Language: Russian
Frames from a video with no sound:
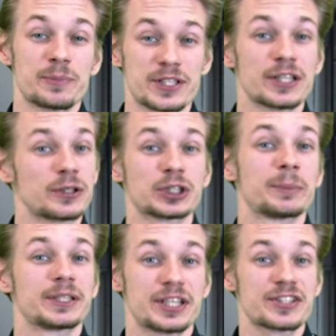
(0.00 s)
вместо того,
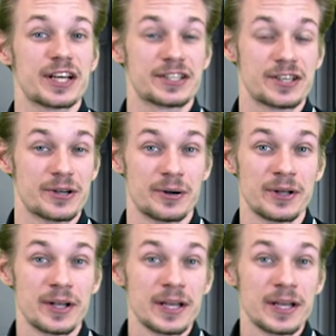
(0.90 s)
чтобы отрицать ее,